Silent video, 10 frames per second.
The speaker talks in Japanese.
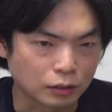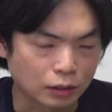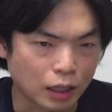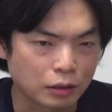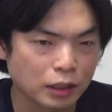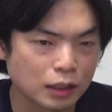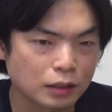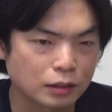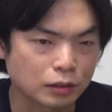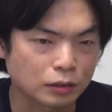河
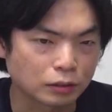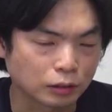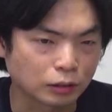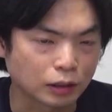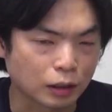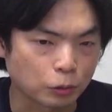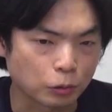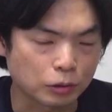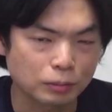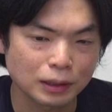合塾のなんか
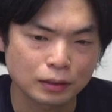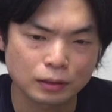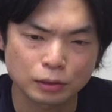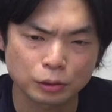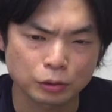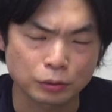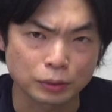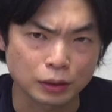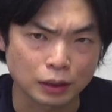特別授業み